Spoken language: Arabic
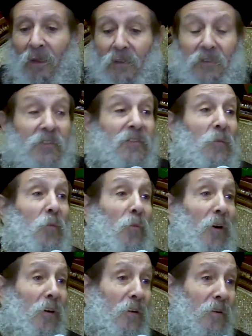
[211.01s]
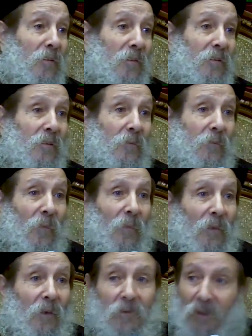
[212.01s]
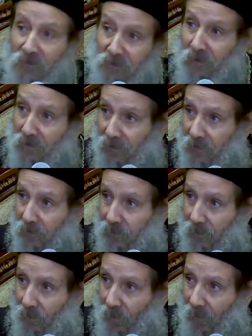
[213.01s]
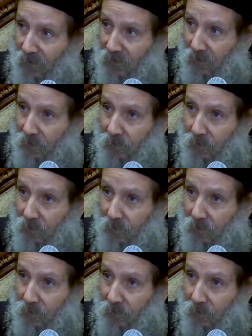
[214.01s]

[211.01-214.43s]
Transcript: القديس ابو مؤار كان رئيس دير ماشي